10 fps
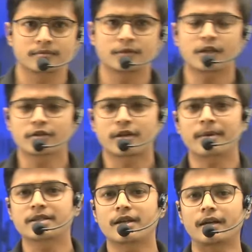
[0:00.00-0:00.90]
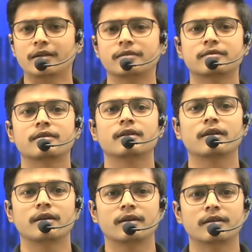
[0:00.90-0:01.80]
चलो समझ जाना
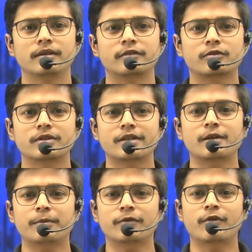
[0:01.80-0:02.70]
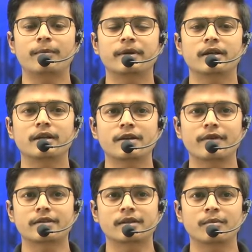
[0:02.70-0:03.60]
इसको जैसा परफॉर्म करेंगे
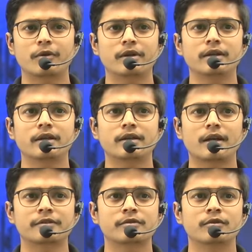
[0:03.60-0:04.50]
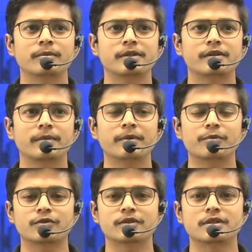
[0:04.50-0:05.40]
वैसे मॉर्निंग की क्लास को भी सेम ही
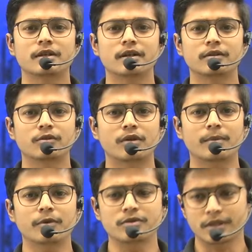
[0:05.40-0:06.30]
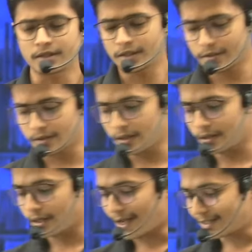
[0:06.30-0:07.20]
प्रोसीजर है थोड़ा बहुत चेंजेस है
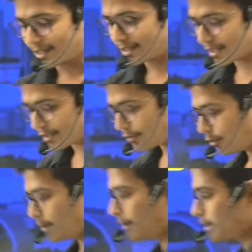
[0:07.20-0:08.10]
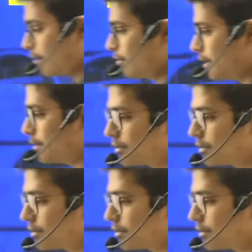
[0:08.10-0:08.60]
क्या चेंजेस है वो मैं बताऊंगा